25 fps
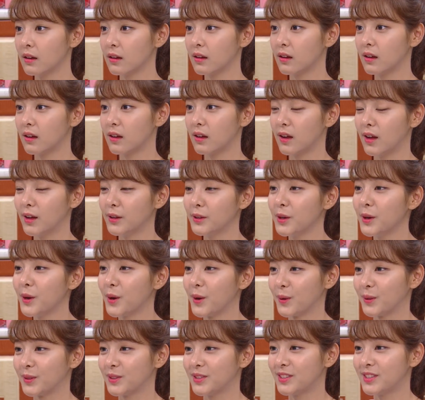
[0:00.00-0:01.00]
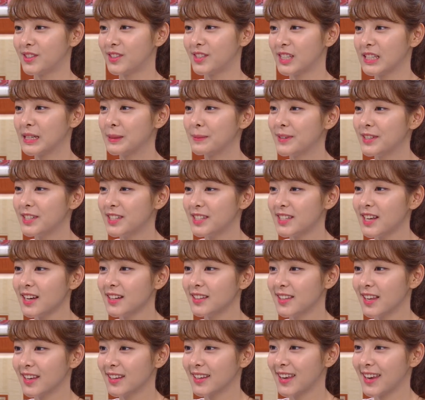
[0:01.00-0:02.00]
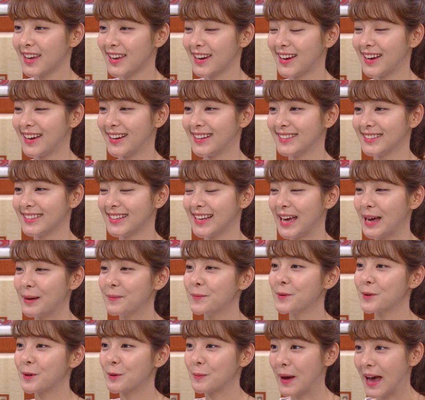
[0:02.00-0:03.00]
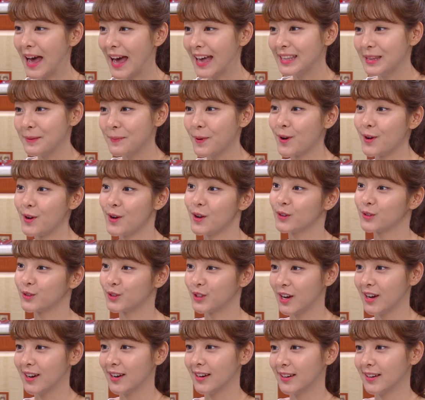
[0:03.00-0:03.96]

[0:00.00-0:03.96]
아, 니요 지금은 시작 단계라 앞으로 많이 벌려고요.